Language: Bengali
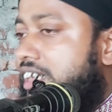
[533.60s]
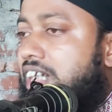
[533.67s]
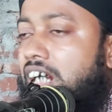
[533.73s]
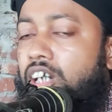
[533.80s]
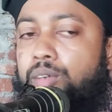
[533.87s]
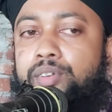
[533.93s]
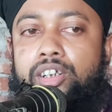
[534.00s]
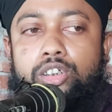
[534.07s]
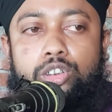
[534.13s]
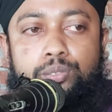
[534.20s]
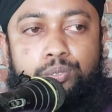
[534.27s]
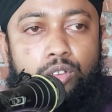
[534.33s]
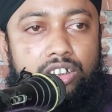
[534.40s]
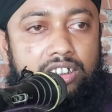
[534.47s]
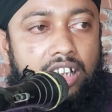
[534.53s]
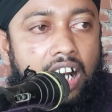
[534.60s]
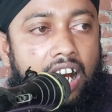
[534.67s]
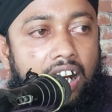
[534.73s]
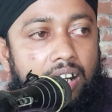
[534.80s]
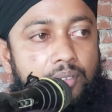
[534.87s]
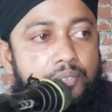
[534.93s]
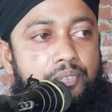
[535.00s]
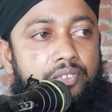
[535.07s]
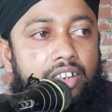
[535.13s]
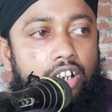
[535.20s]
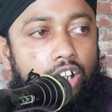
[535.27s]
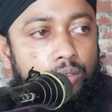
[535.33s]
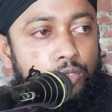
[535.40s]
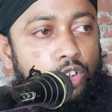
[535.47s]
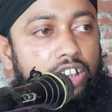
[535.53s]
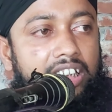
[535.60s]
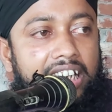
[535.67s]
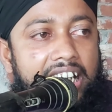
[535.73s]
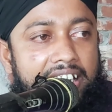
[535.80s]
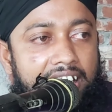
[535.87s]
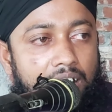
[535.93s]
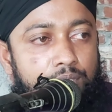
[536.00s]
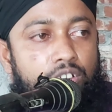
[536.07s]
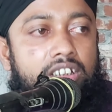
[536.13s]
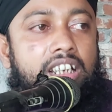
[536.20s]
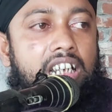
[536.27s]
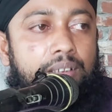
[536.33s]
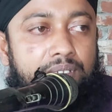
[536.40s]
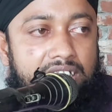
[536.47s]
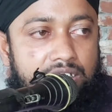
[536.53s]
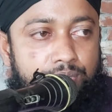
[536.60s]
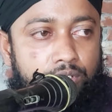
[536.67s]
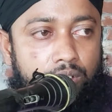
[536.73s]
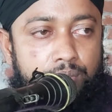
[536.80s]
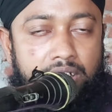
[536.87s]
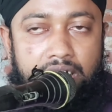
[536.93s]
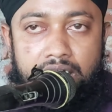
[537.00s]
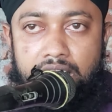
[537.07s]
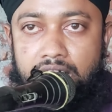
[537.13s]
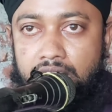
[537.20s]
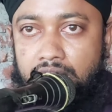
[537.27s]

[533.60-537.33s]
ঈসা নবীর উম্মতরা অমুক এরিয়ার মধ্যে নামাজ পড়বে